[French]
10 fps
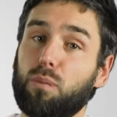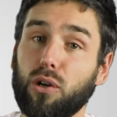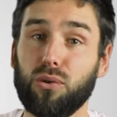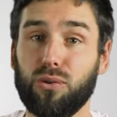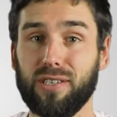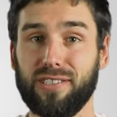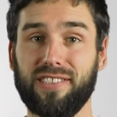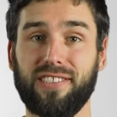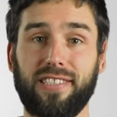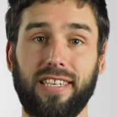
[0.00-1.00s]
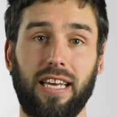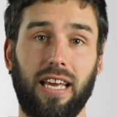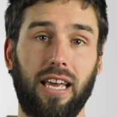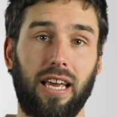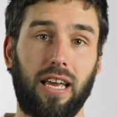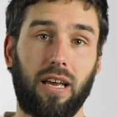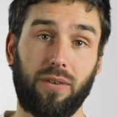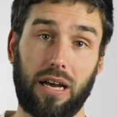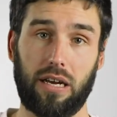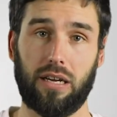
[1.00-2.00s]
du porno. Hein.
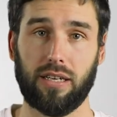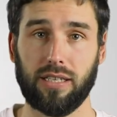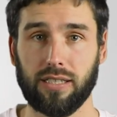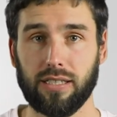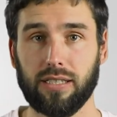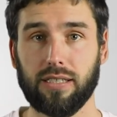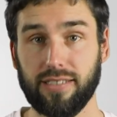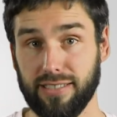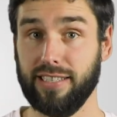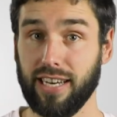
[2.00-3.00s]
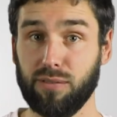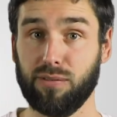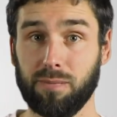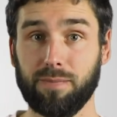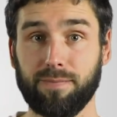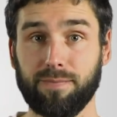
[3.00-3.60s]
Enfin, s'ils y arrivent.